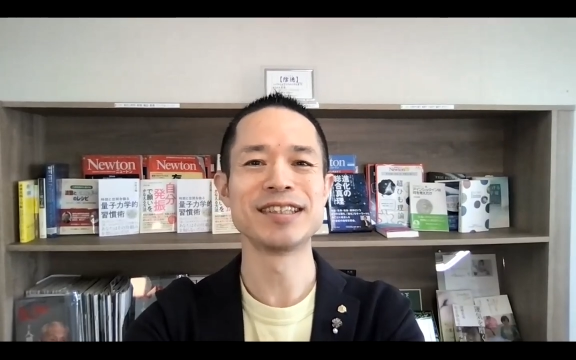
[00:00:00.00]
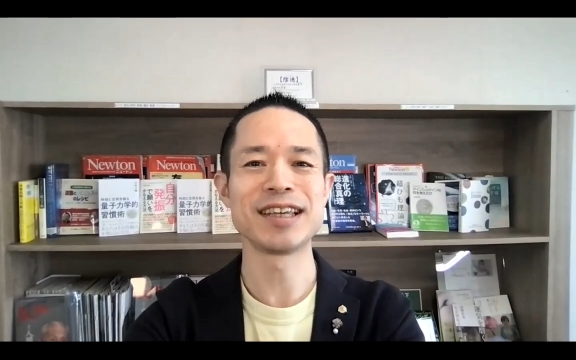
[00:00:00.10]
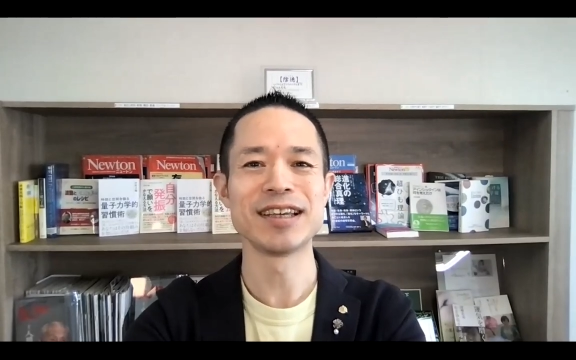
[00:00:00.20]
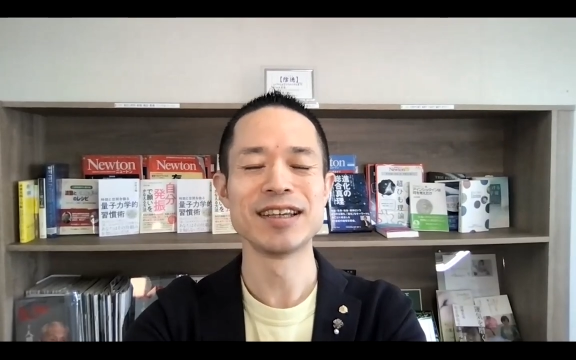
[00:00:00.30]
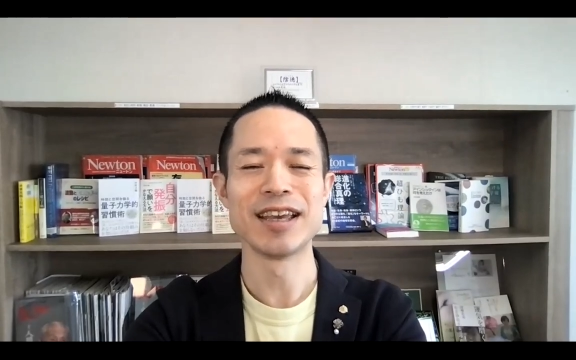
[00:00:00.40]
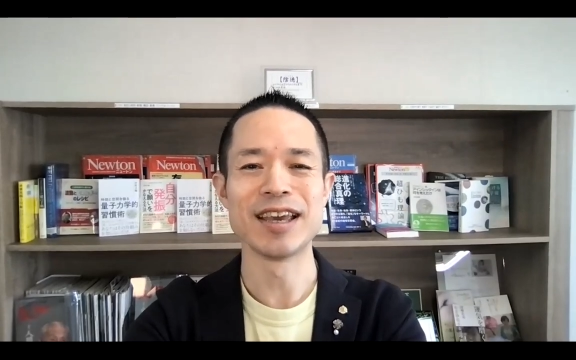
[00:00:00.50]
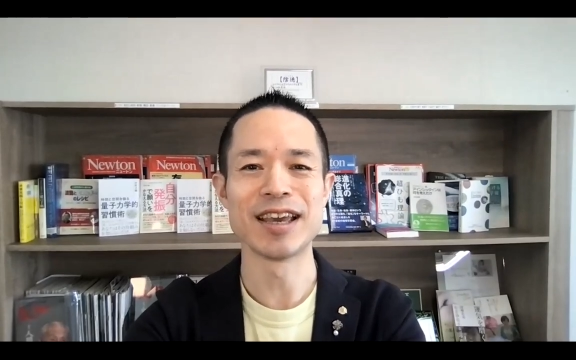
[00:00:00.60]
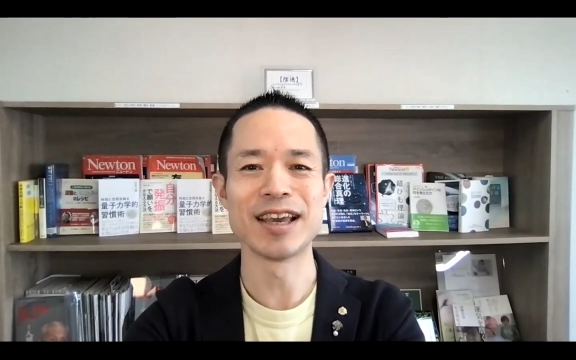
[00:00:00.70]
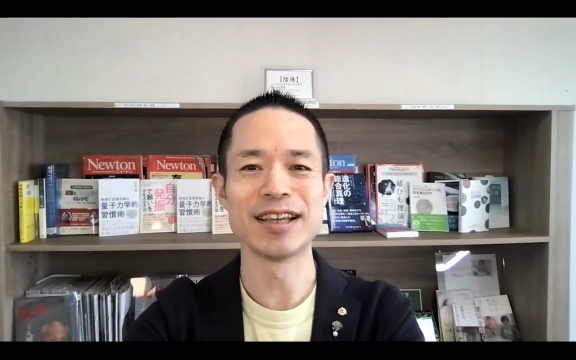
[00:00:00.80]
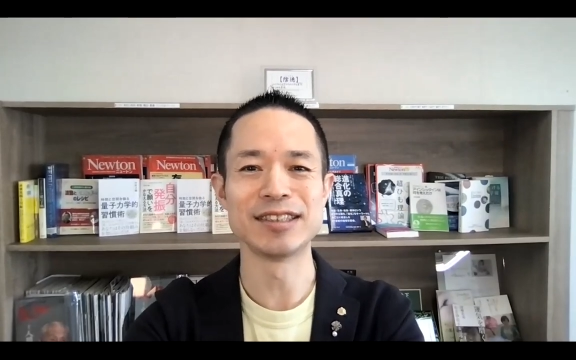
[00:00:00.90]
で、
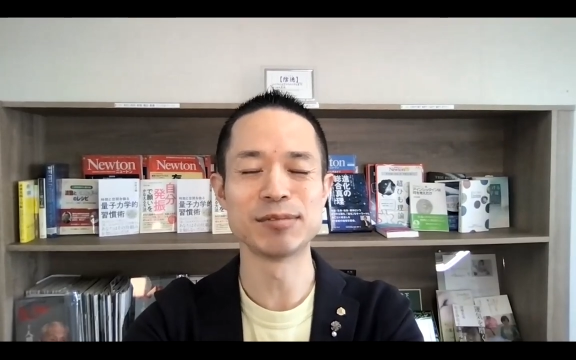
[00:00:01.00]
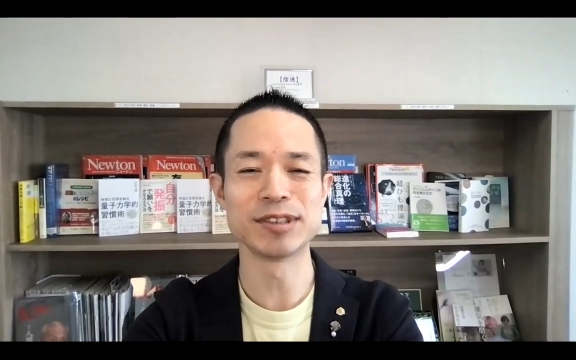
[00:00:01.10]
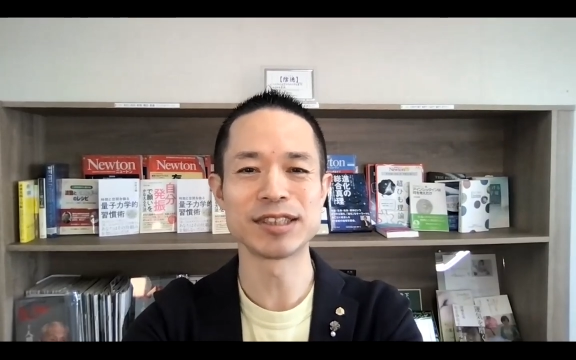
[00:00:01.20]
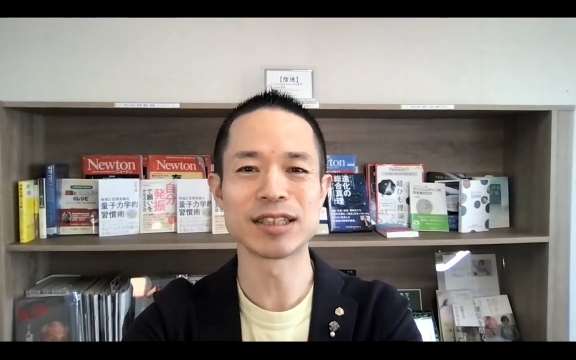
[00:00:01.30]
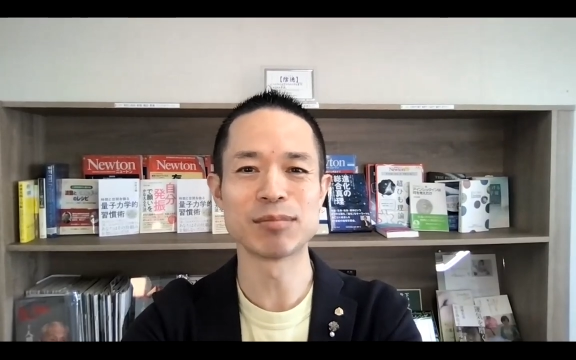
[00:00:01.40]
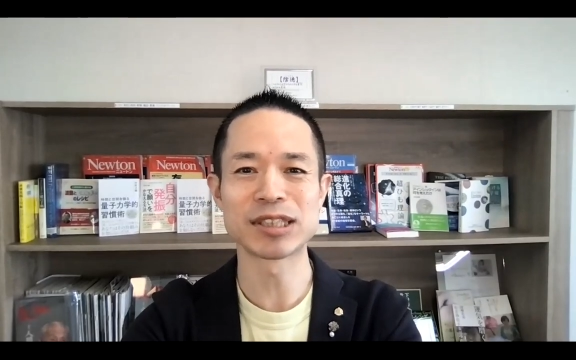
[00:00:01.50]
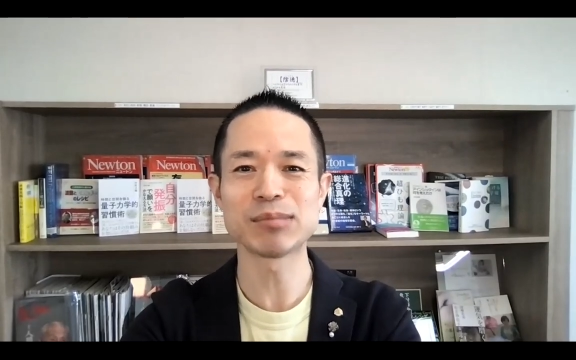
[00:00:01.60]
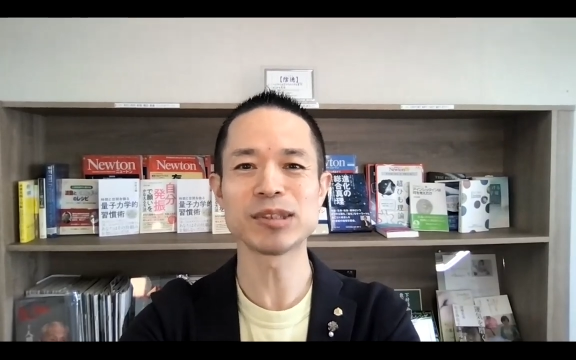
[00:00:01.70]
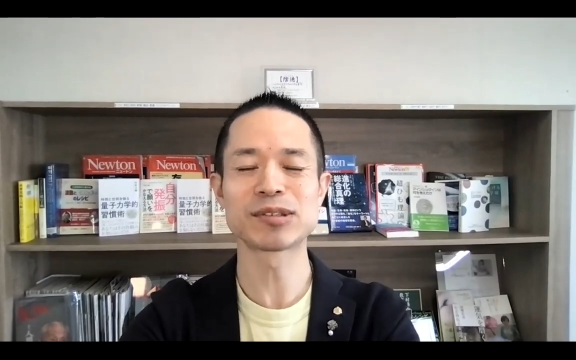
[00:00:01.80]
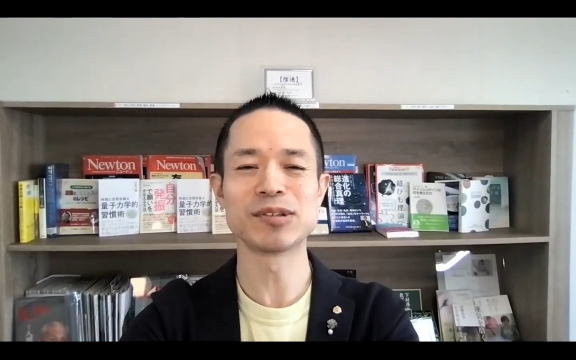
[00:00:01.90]
えー、自分自身がます
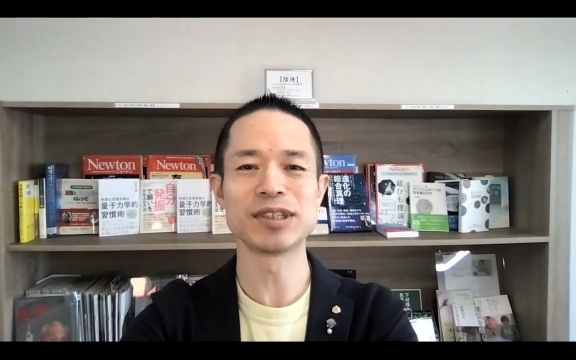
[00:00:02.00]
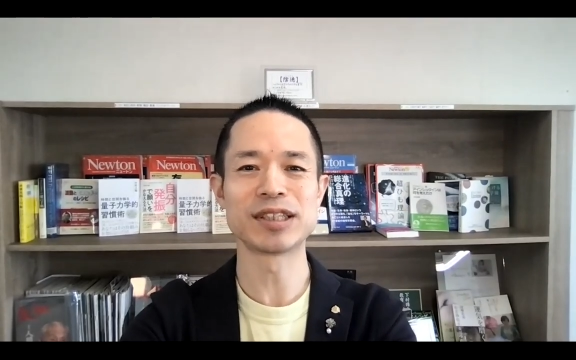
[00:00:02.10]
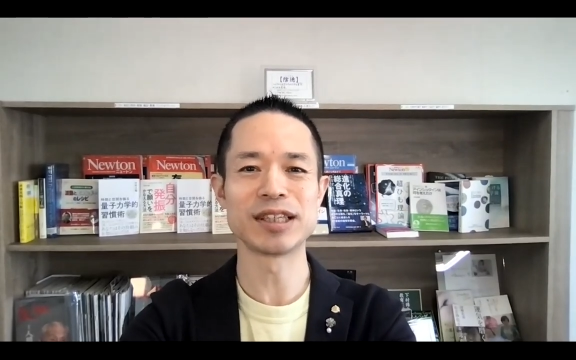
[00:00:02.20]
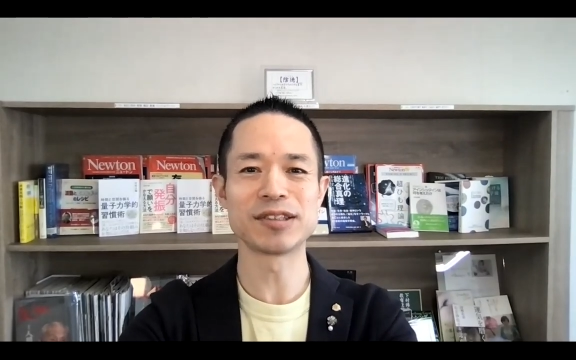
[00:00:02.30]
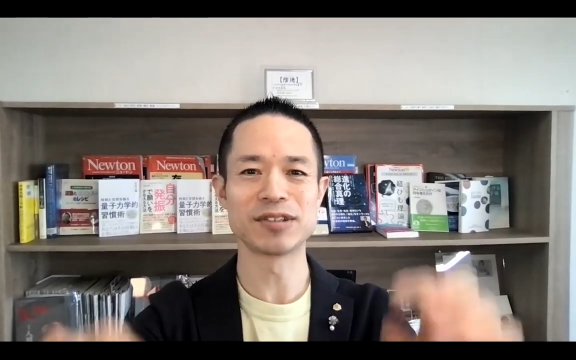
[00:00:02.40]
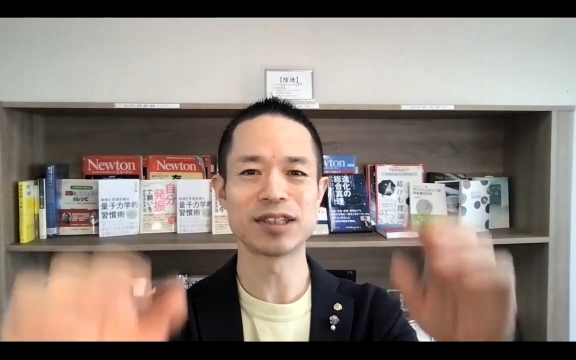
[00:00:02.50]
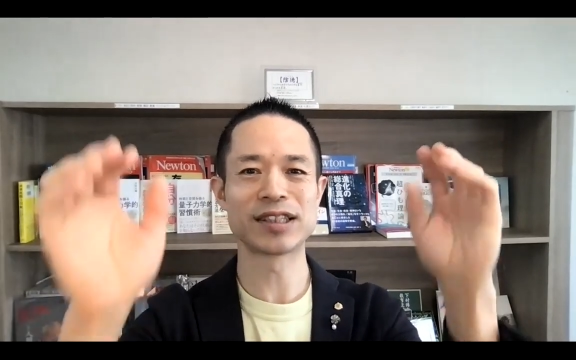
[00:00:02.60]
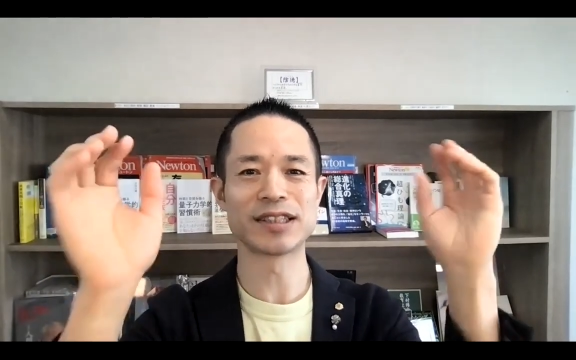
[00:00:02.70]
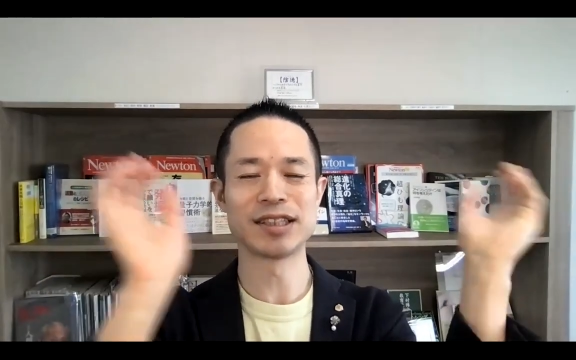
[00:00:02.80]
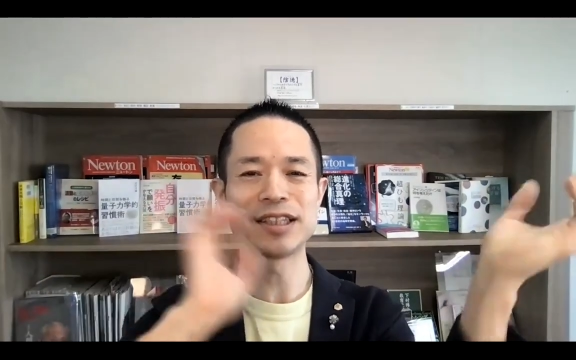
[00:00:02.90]
ますこう生き生きとなってですね、